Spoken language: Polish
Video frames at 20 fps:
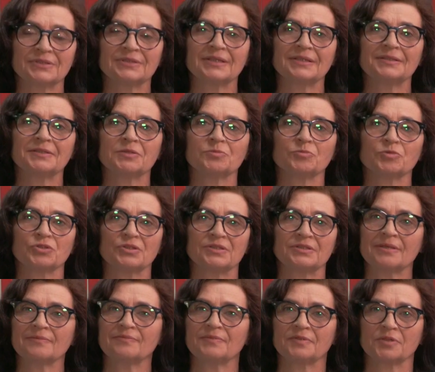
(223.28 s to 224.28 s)
czytelnik musi
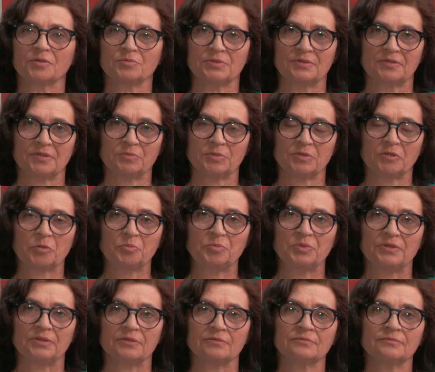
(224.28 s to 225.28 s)
sam wyrobić sobie
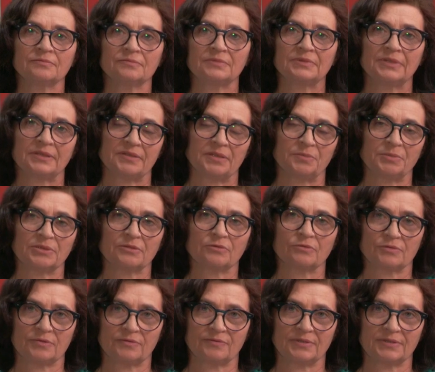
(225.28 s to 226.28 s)
opinię na temat
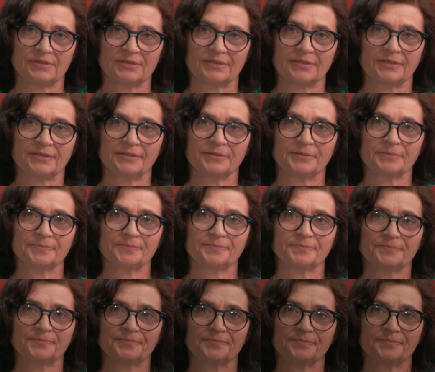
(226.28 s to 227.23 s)
Gucwińskich.